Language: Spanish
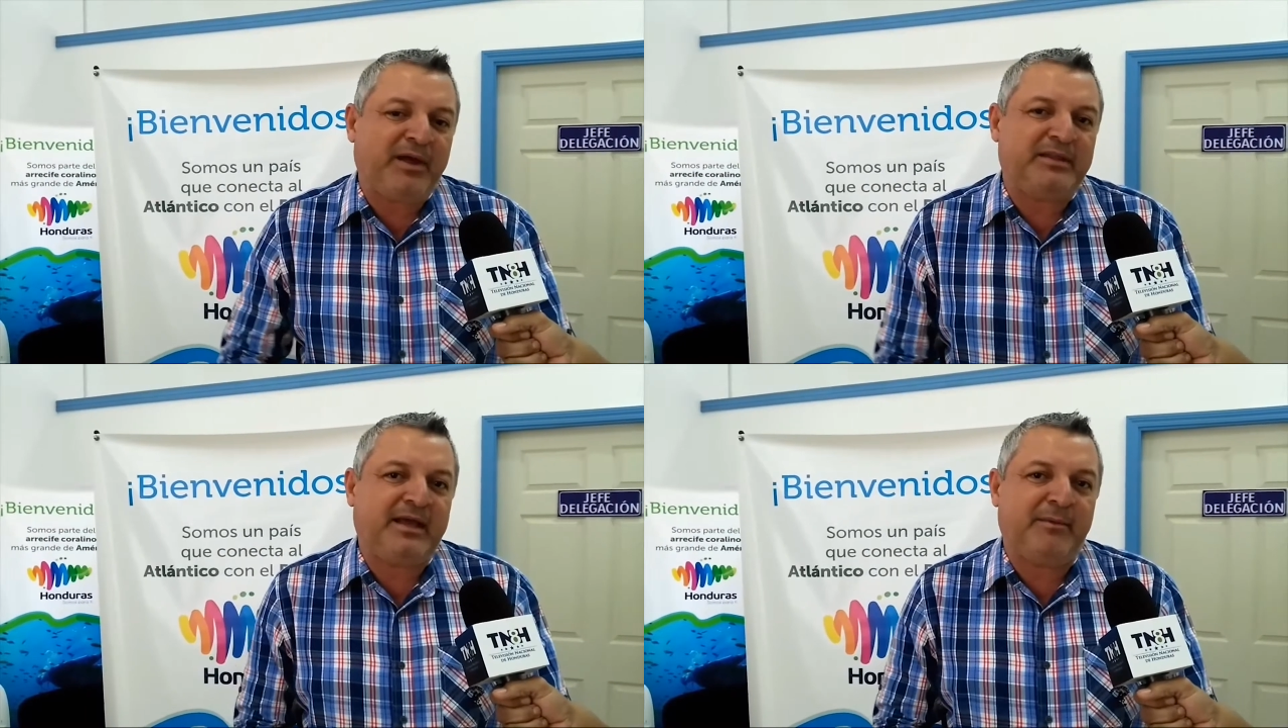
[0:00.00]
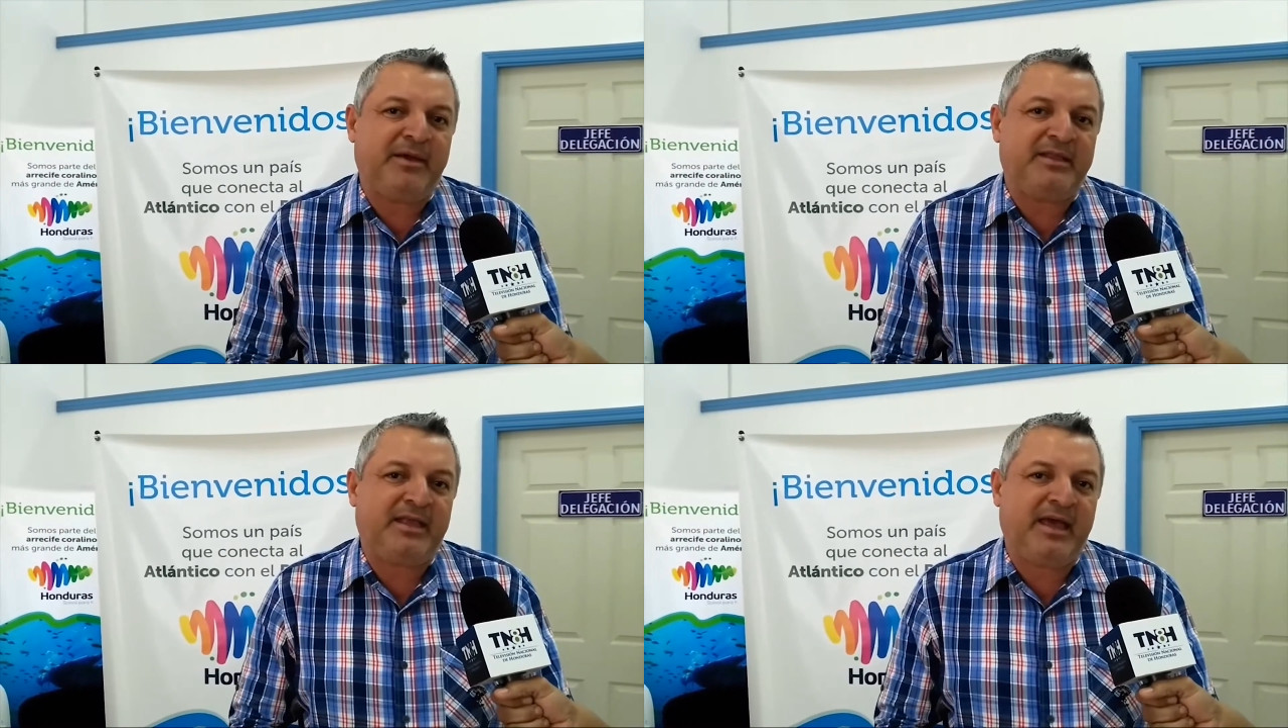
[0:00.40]

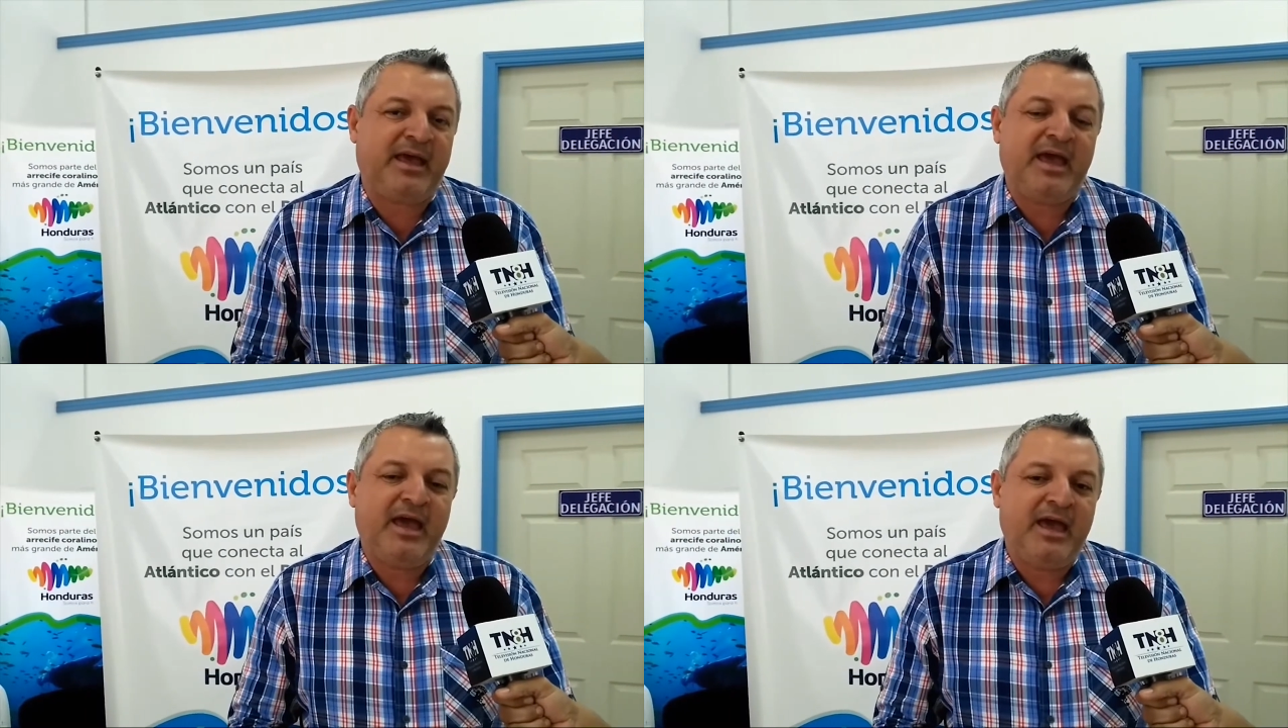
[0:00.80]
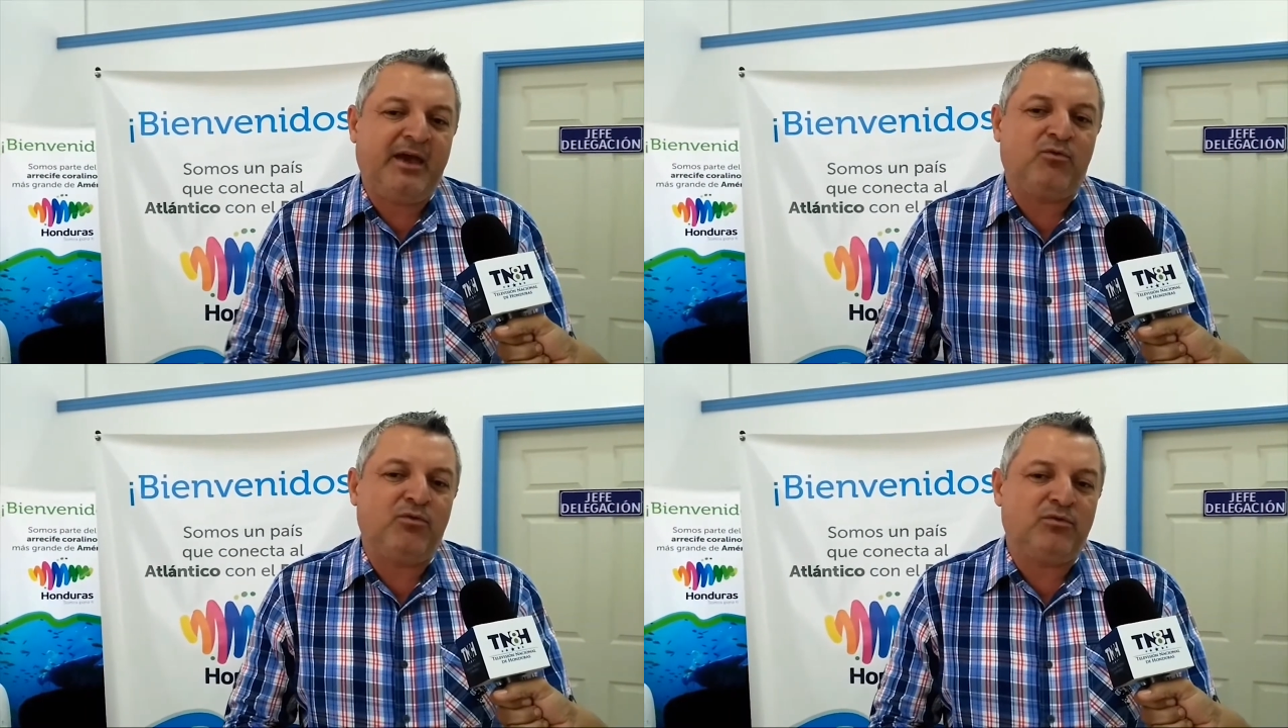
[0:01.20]
prácticamente
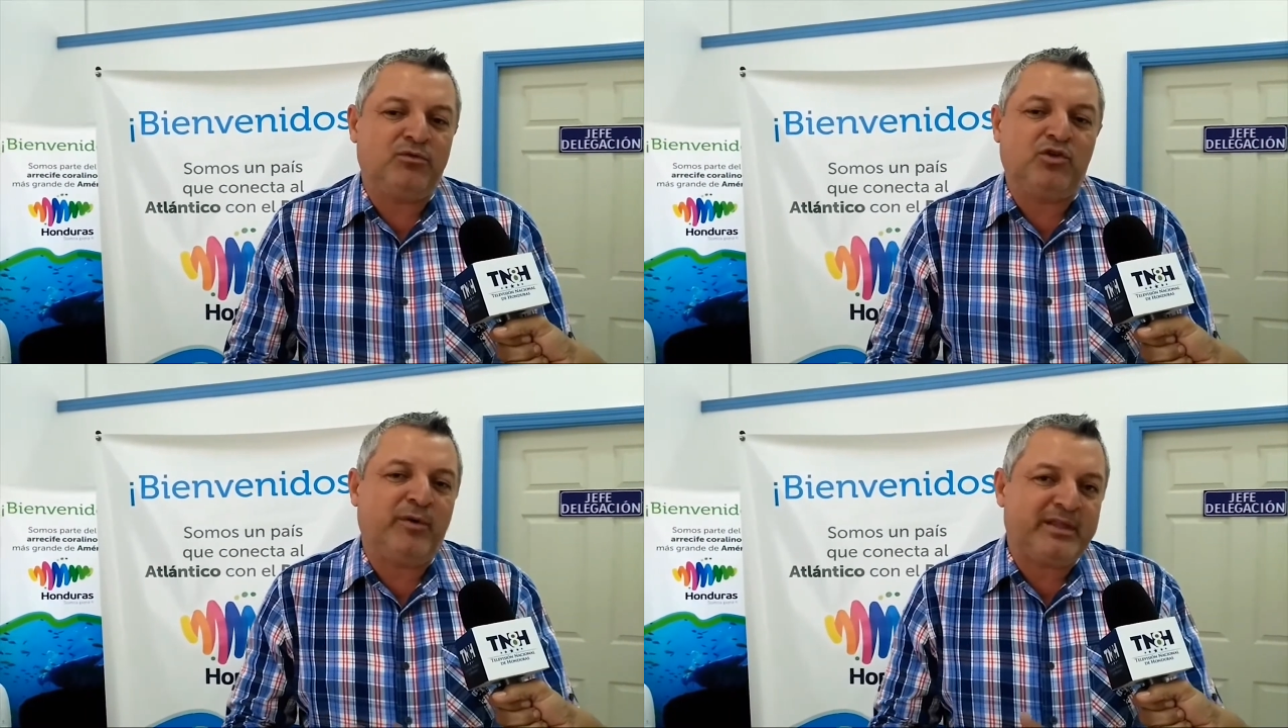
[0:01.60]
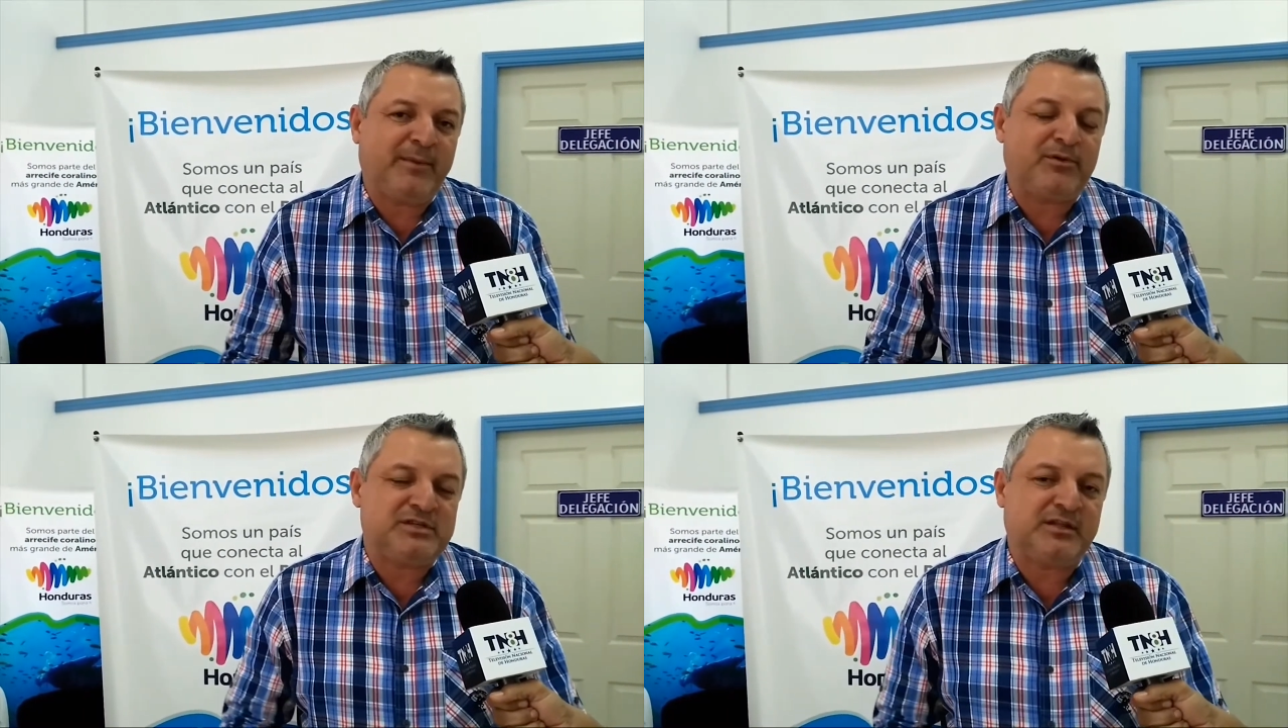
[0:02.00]
en un
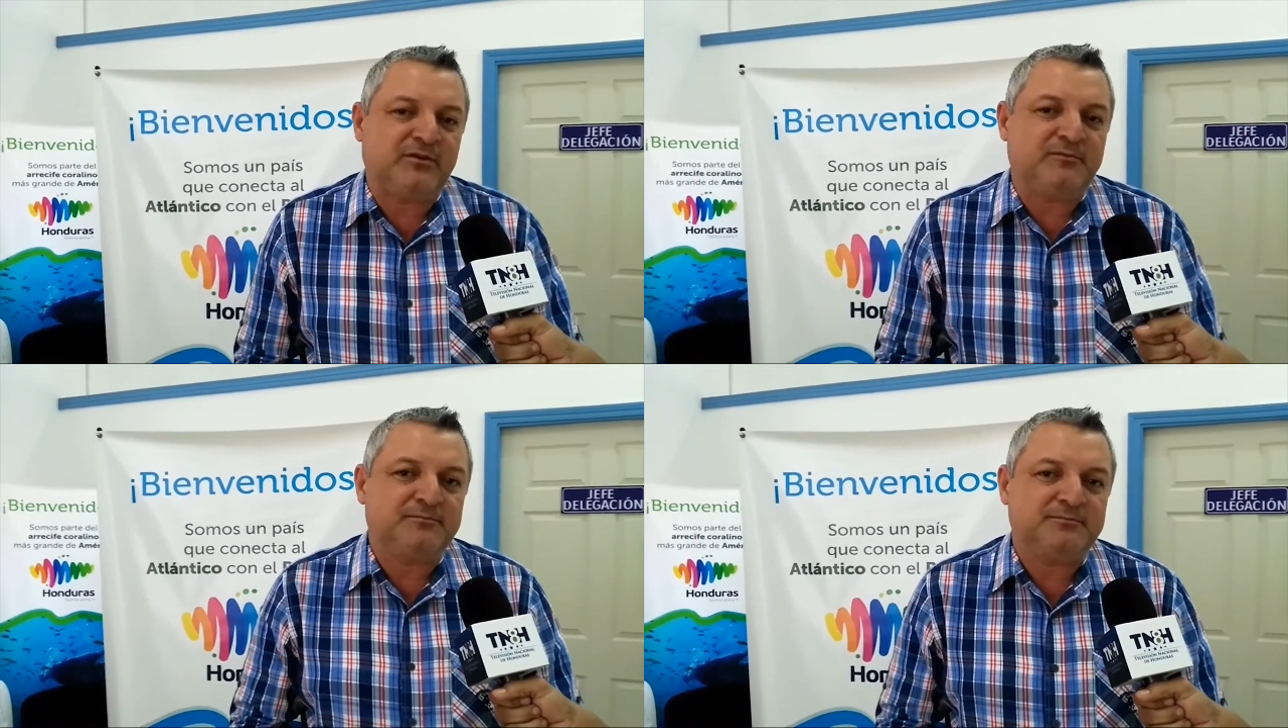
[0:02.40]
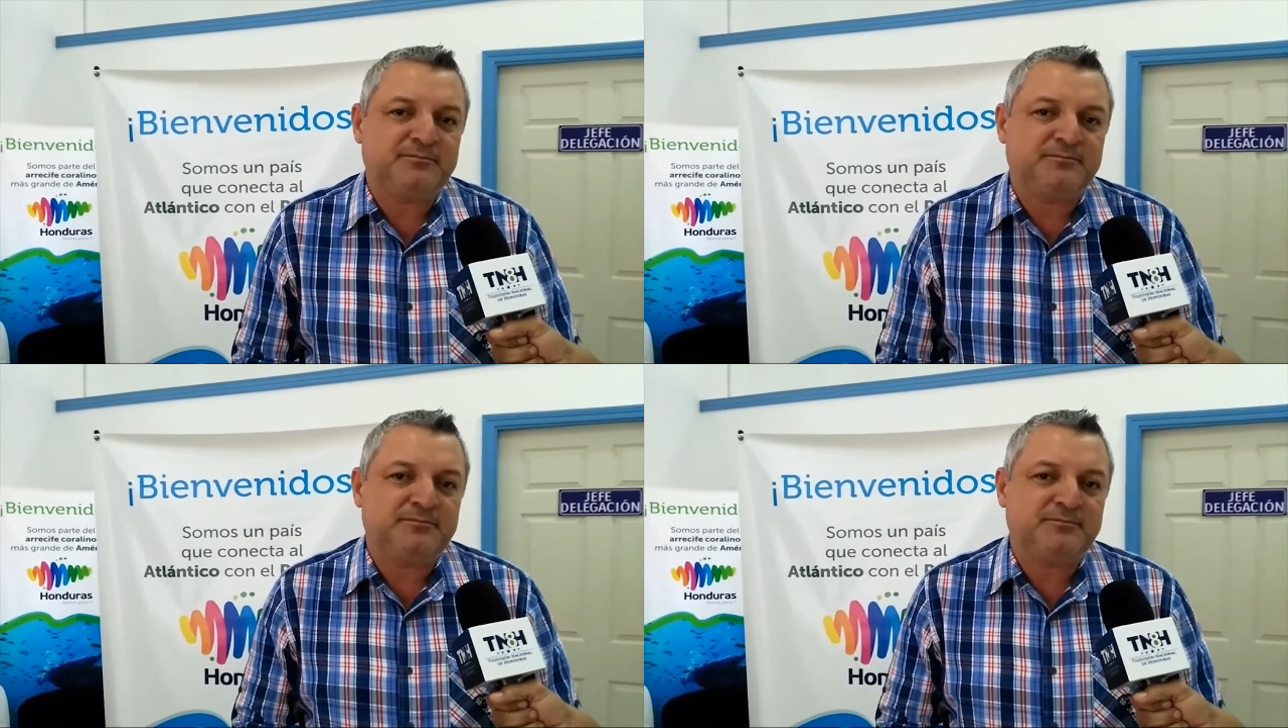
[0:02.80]
90%.